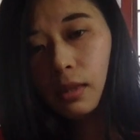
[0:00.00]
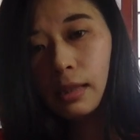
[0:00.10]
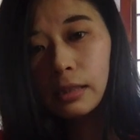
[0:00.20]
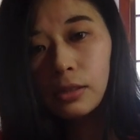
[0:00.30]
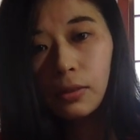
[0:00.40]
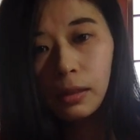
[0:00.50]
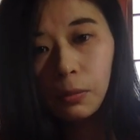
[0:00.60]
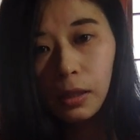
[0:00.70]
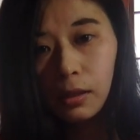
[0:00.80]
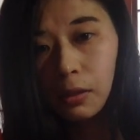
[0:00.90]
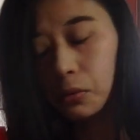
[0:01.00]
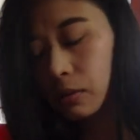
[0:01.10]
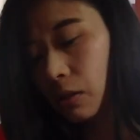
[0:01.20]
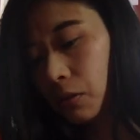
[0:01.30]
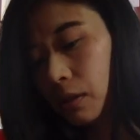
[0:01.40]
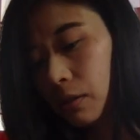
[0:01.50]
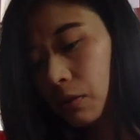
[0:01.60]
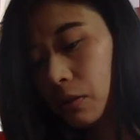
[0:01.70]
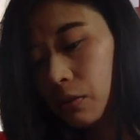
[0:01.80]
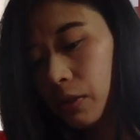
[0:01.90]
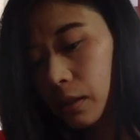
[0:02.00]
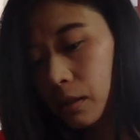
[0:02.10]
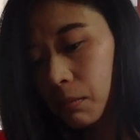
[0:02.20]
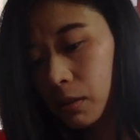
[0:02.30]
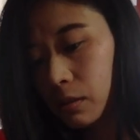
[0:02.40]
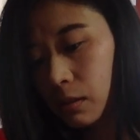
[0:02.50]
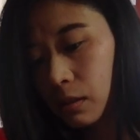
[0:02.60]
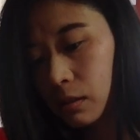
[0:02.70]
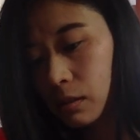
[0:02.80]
夏はでも着ないことが多いかな。冬は着てますね。